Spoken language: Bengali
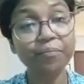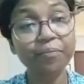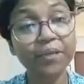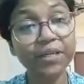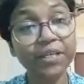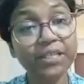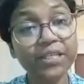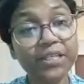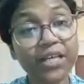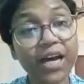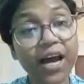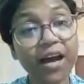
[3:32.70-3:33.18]

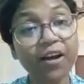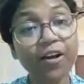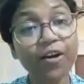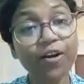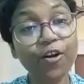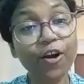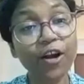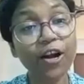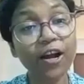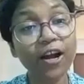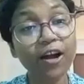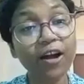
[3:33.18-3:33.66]
বিচার
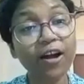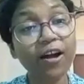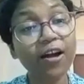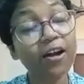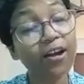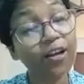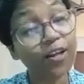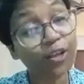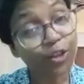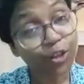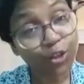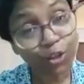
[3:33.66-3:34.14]
করা
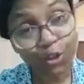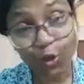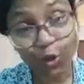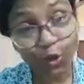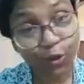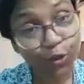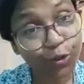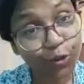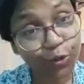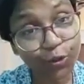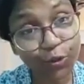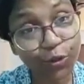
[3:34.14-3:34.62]

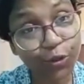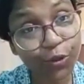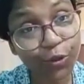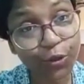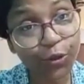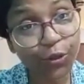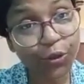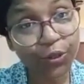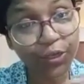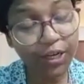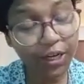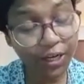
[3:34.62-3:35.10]

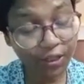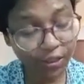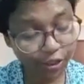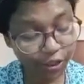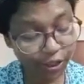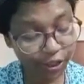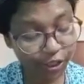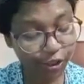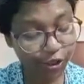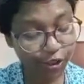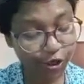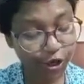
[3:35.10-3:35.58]
যতক্ষণ না
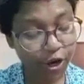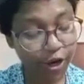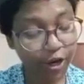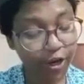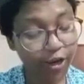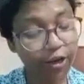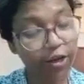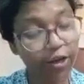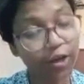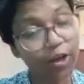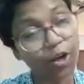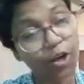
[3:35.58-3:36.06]
শেষ হয়
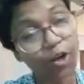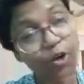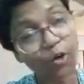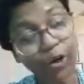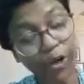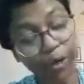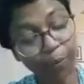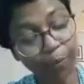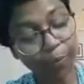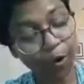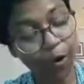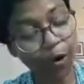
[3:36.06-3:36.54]

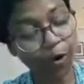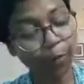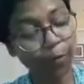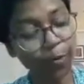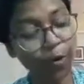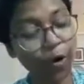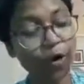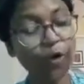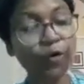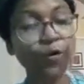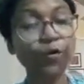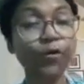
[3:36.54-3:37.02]
লোকে
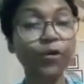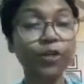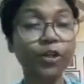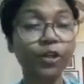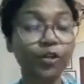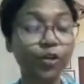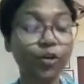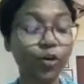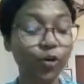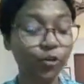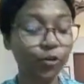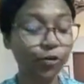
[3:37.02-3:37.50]
ফড়ফড় করে
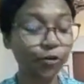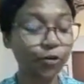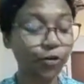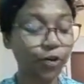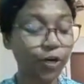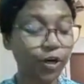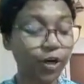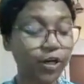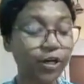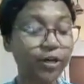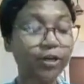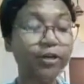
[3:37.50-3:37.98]
তর্ক
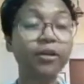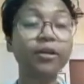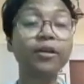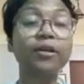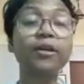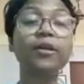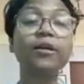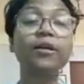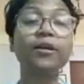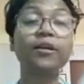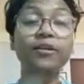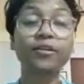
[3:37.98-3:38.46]
করে
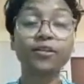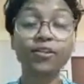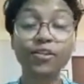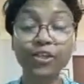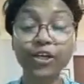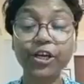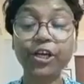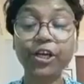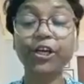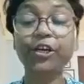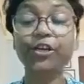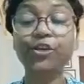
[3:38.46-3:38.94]

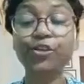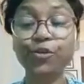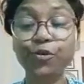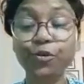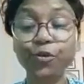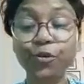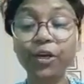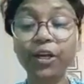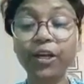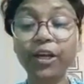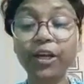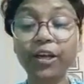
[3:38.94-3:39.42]
শেষ
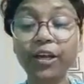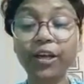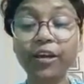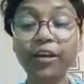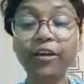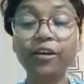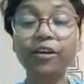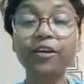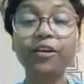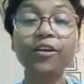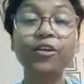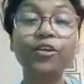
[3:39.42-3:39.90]
হলে
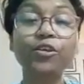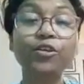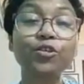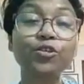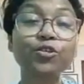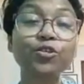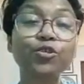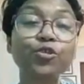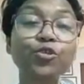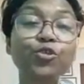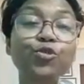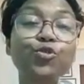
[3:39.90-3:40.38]

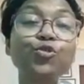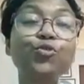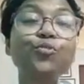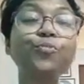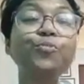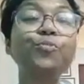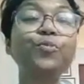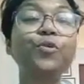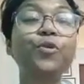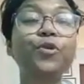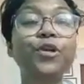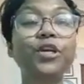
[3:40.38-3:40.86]
চুপ
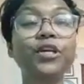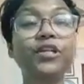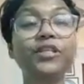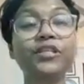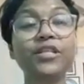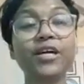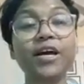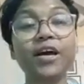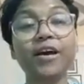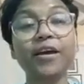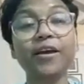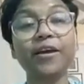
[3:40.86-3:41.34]
হয়ে
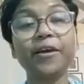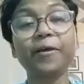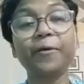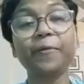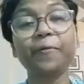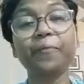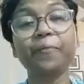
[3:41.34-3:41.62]
যায়